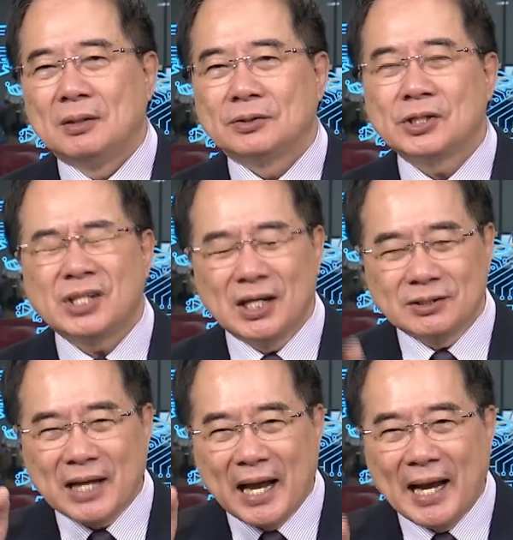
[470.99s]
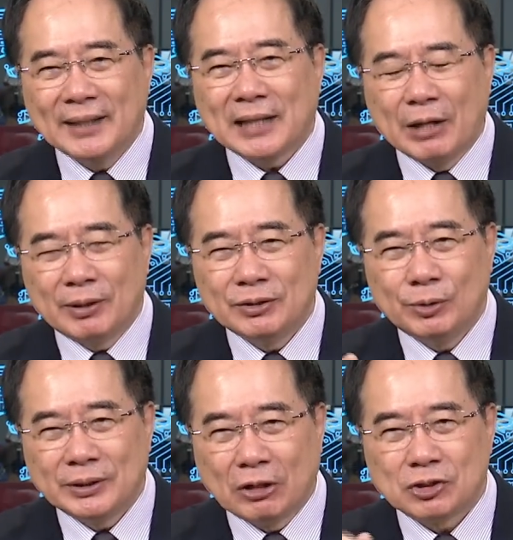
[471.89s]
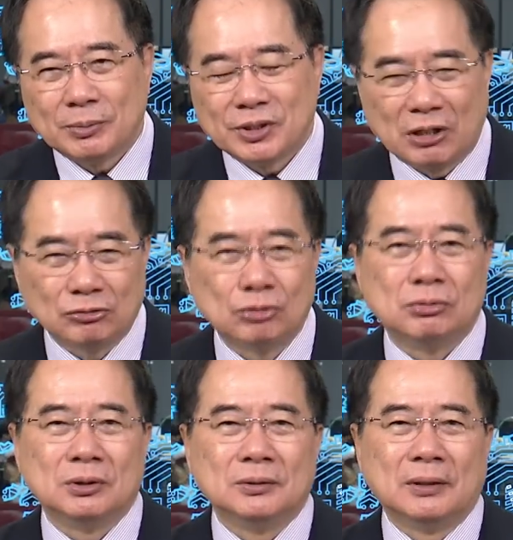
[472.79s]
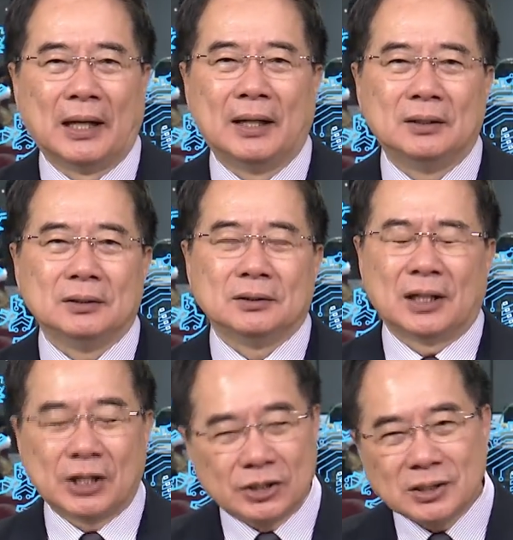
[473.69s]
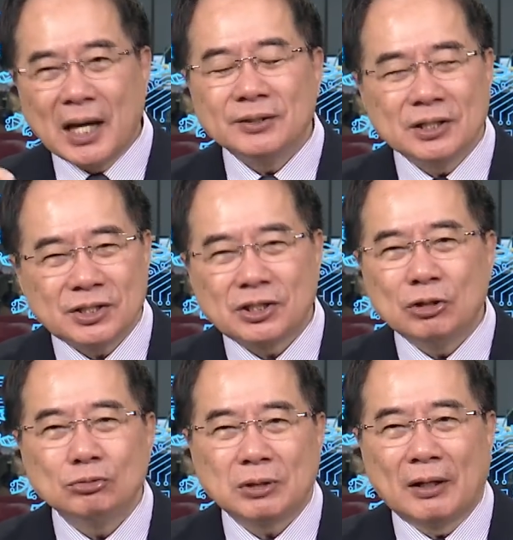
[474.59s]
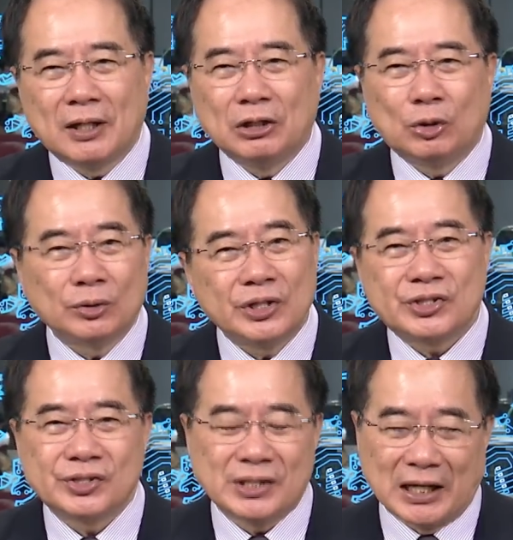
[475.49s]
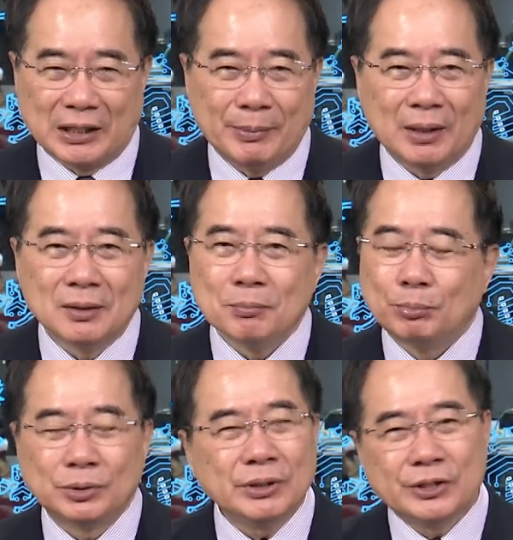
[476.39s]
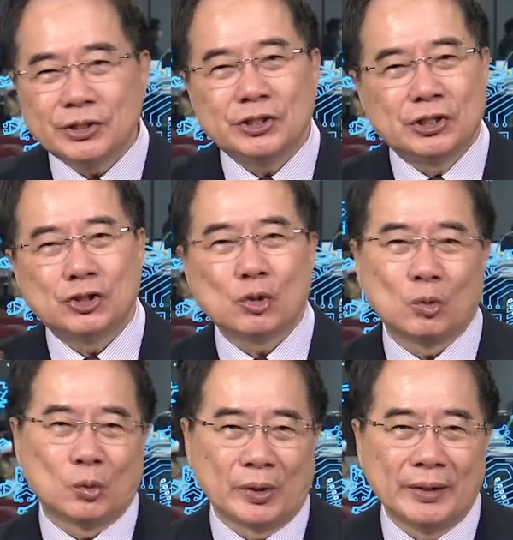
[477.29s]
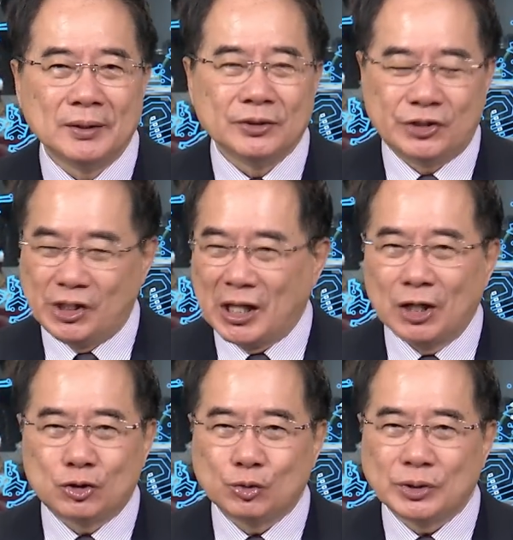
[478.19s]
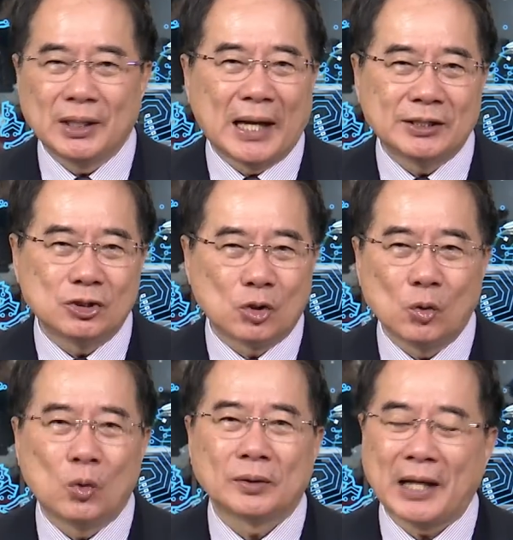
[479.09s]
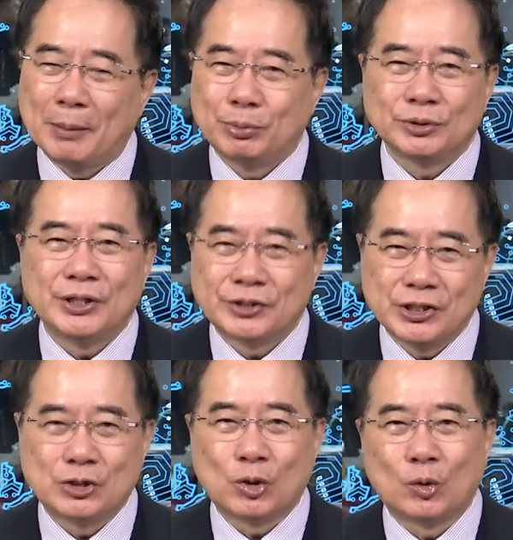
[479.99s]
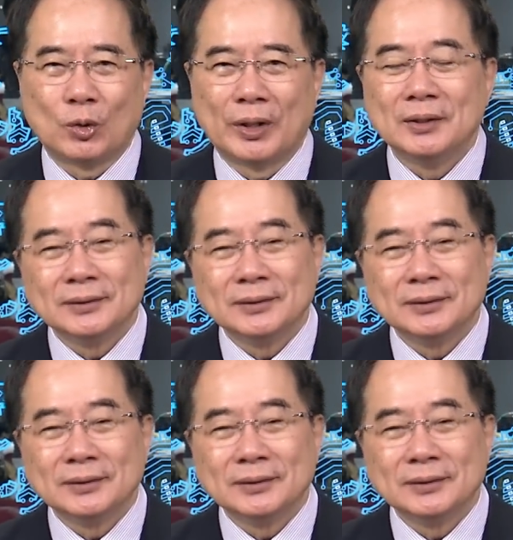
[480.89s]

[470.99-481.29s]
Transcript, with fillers: 这些在害台湾会到什么程度啊？那可是他已经深入到很多人的思想里面，不论自己是中国人，即使他的祖先来自中国，他也不认自己中国人。